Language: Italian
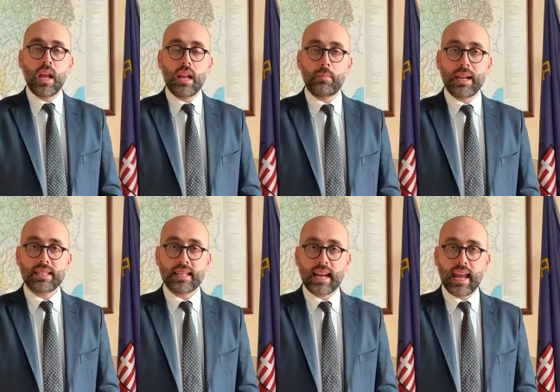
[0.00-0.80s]
La
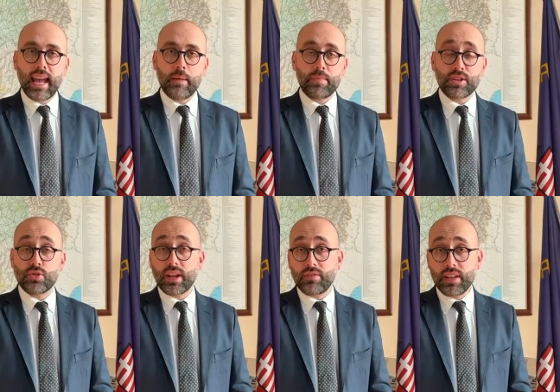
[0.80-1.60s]
palestra è
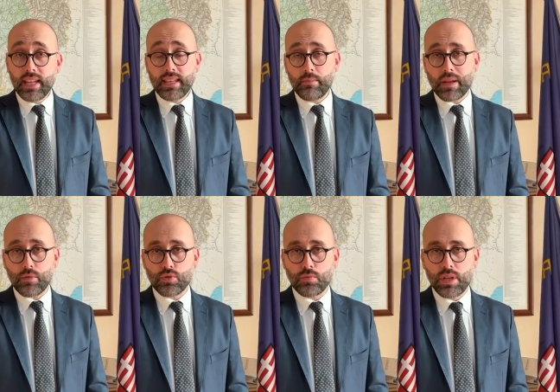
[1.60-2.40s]
pressoché finita, abbiamo
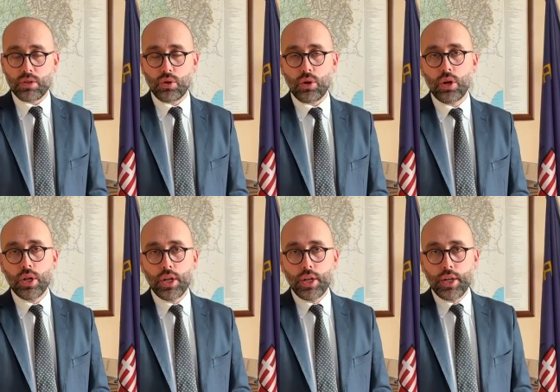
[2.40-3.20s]
subito
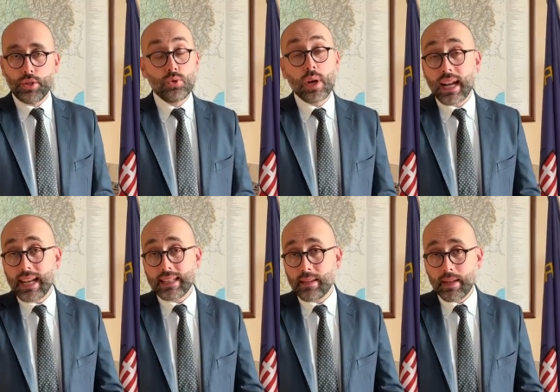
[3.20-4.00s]
due
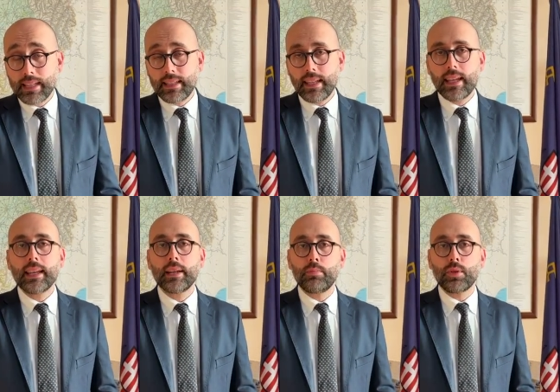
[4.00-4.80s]
rallentamenti
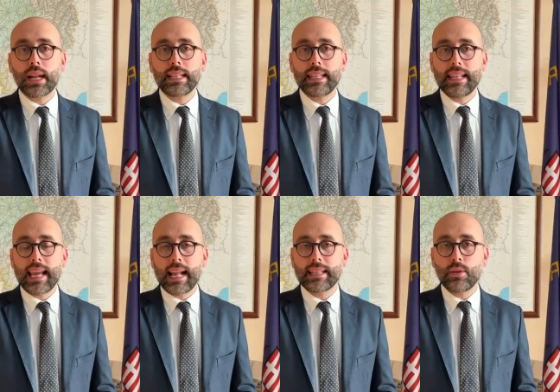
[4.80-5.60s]
più grandi degli
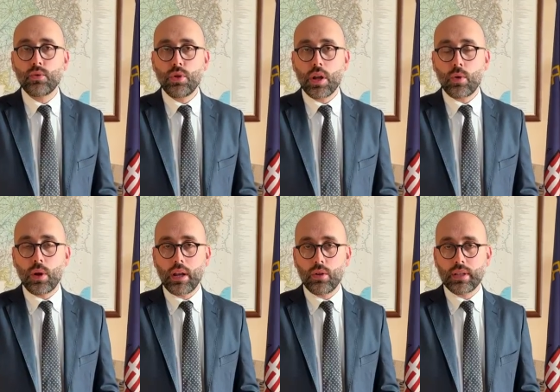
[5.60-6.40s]
altri. Uno è
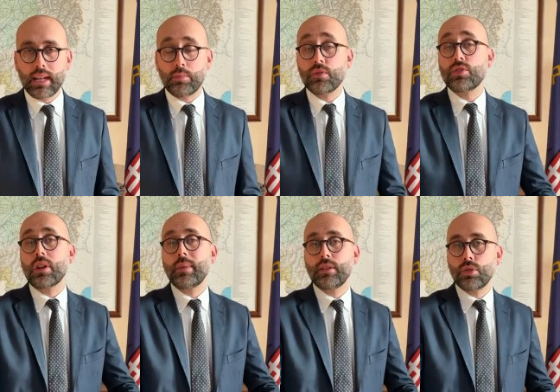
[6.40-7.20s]
quello
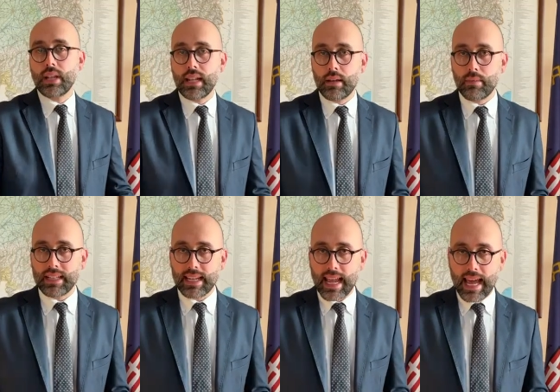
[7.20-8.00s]
dell'approvvigionamento del
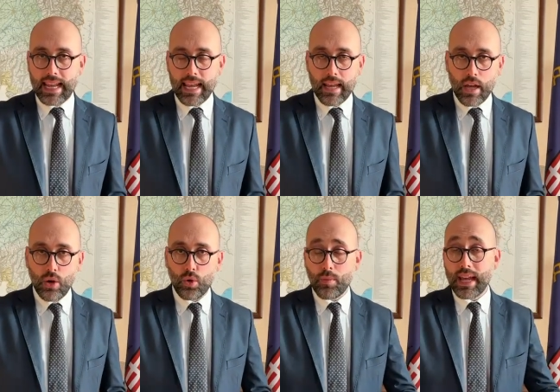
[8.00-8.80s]
materiale,
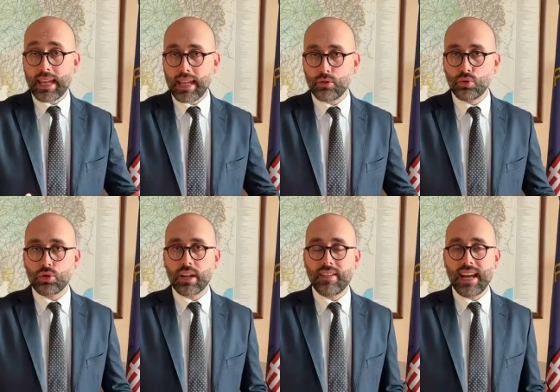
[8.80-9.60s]
ormai è tutto
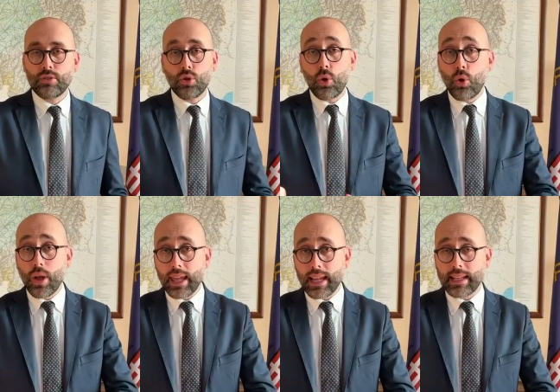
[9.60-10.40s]
arrivato, o è
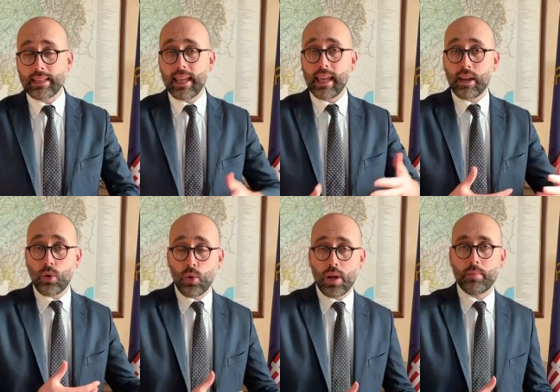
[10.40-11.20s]
in cantiere
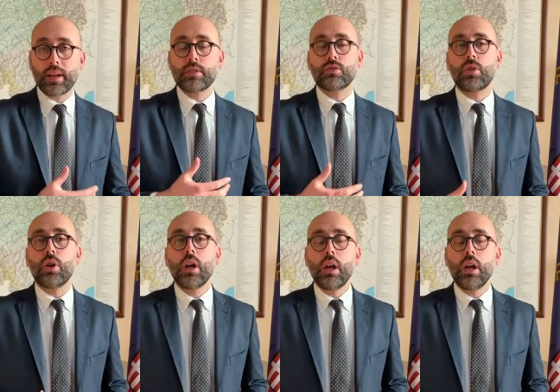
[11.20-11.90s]
o è presso